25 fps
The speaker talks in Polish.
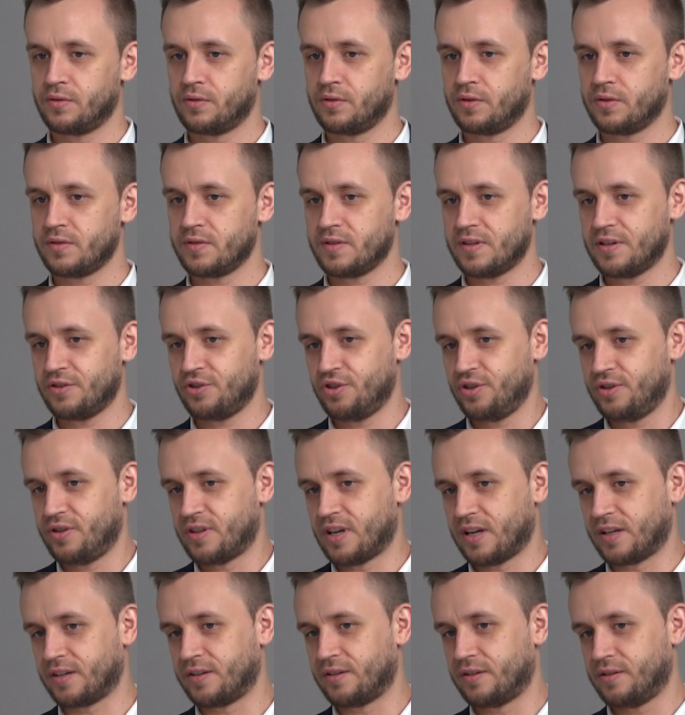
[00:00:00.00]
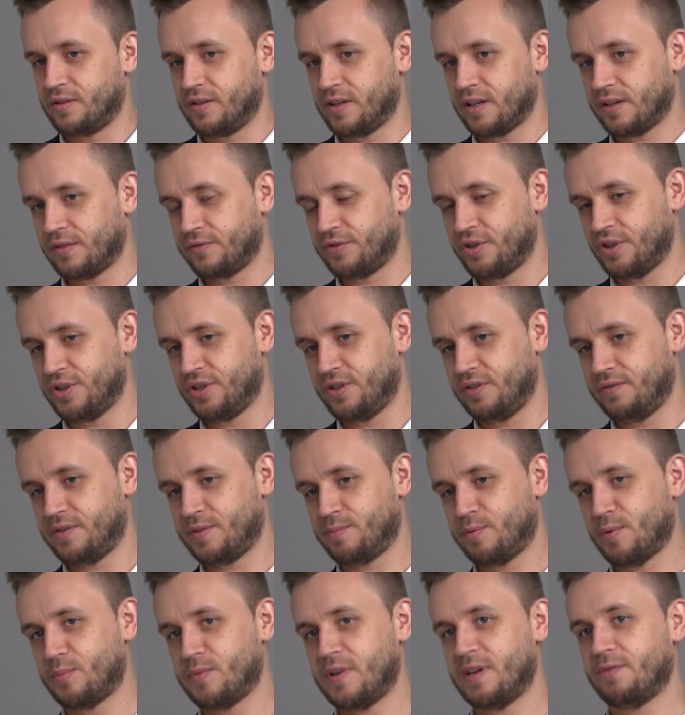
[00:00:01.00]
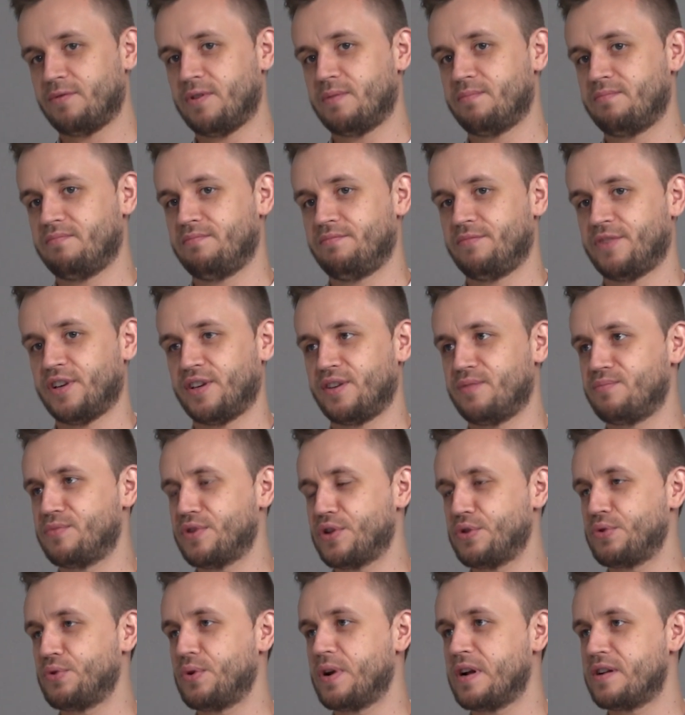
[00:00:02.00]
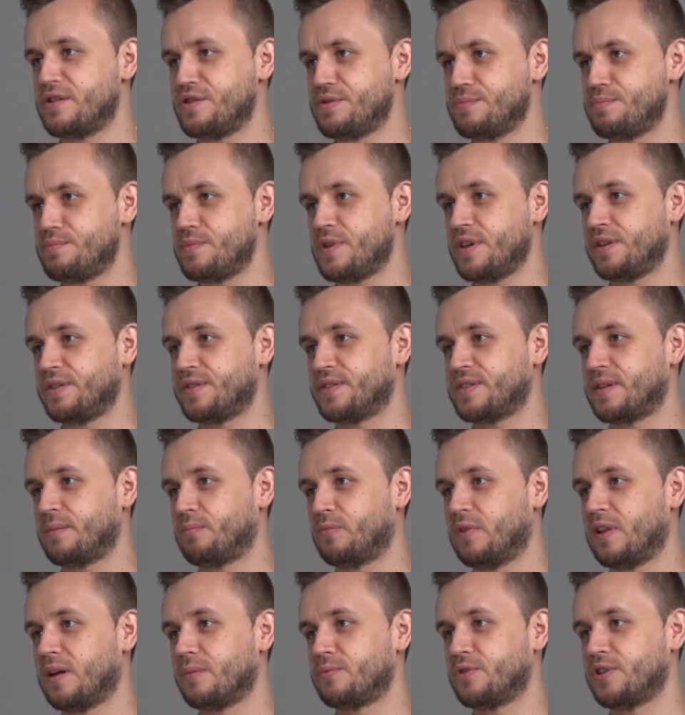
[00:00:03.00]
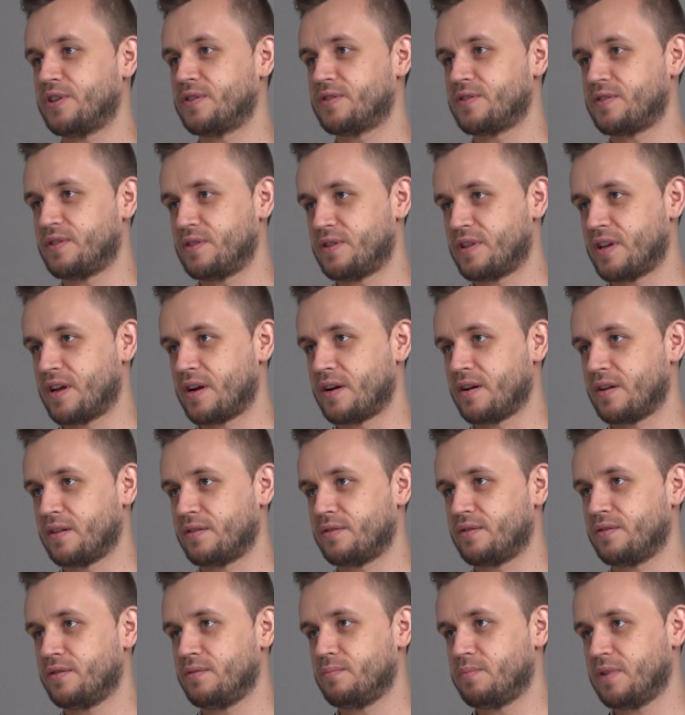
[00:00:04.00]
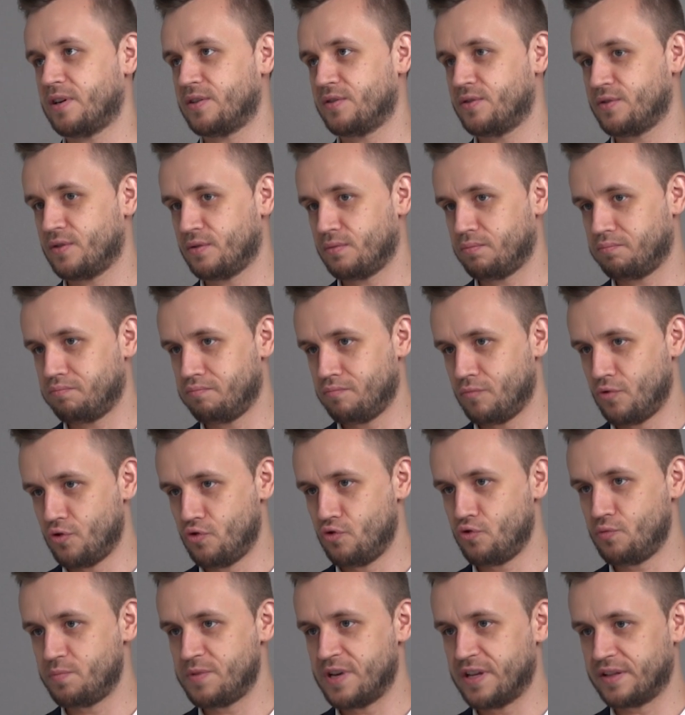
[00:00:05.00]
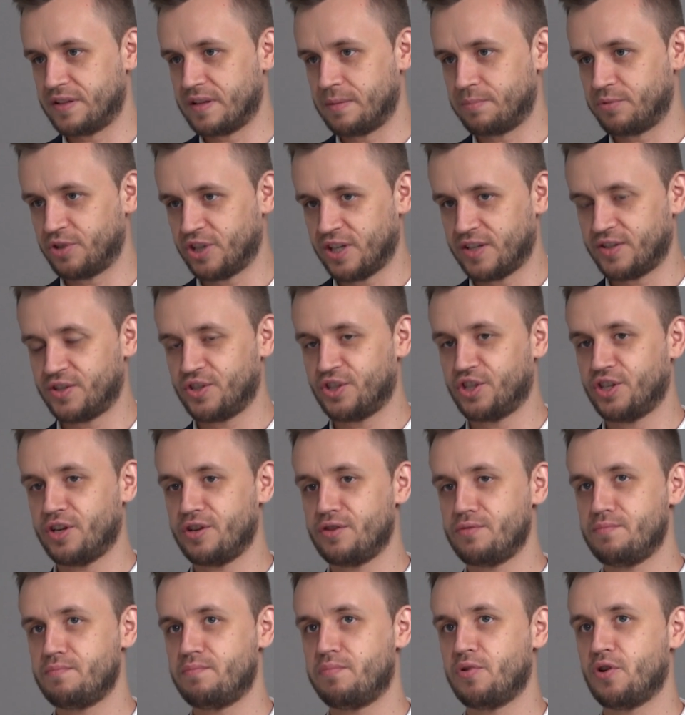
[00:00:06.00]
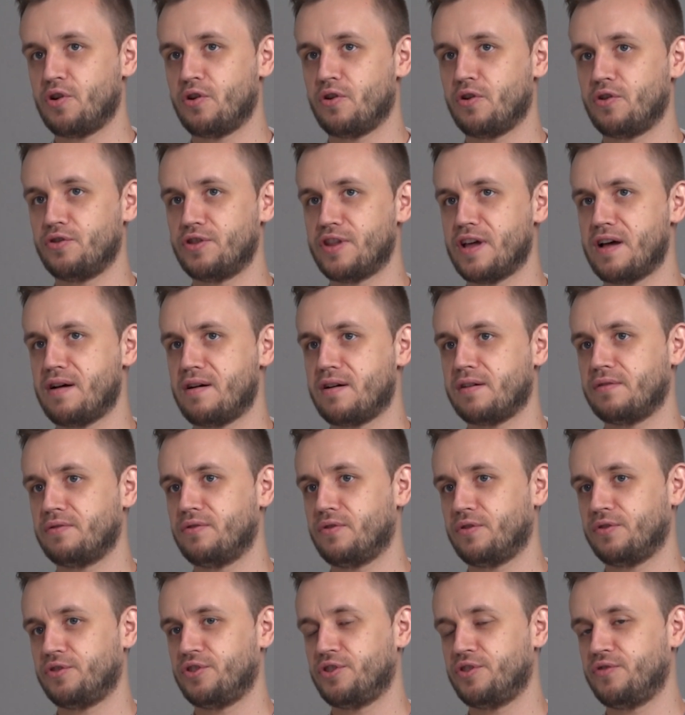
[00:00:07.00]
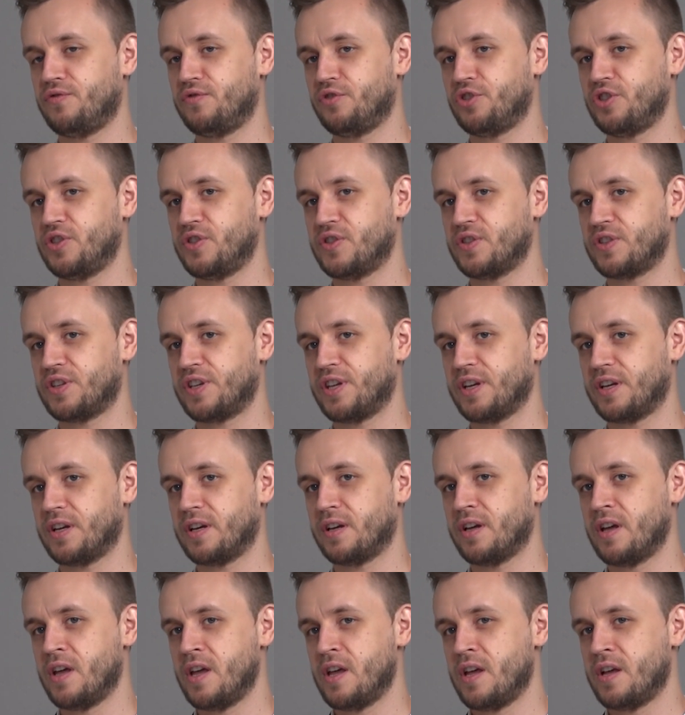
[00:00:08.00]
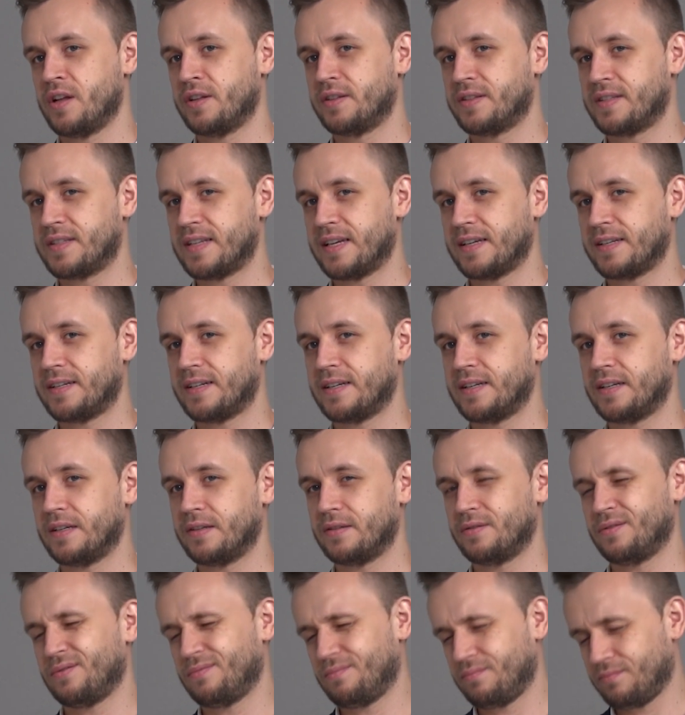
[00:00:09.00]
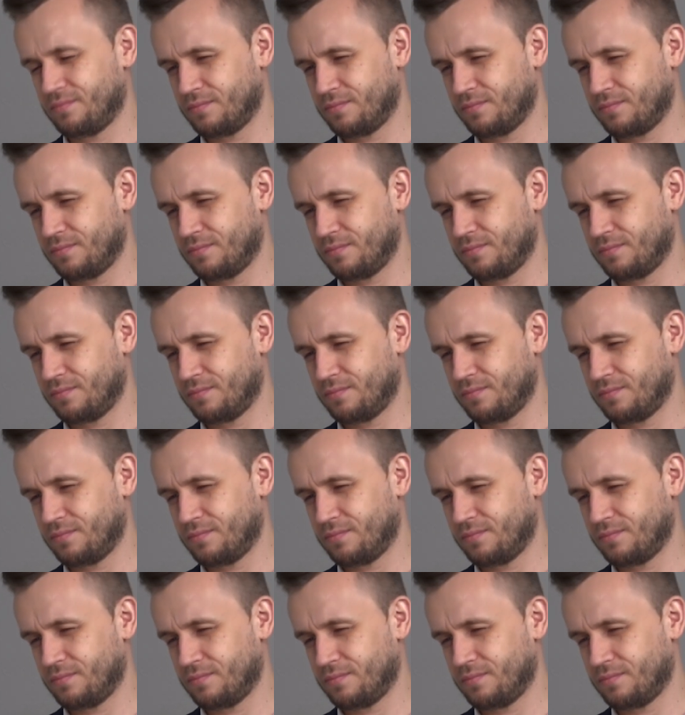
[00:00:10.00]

To znaczy tak, jak wcześniej wspomniałem, takim naturalnym miejscem dla mnie jest internet. I bardzo lubię tę przestrzeń, bo ona nosi wszystkie cechy,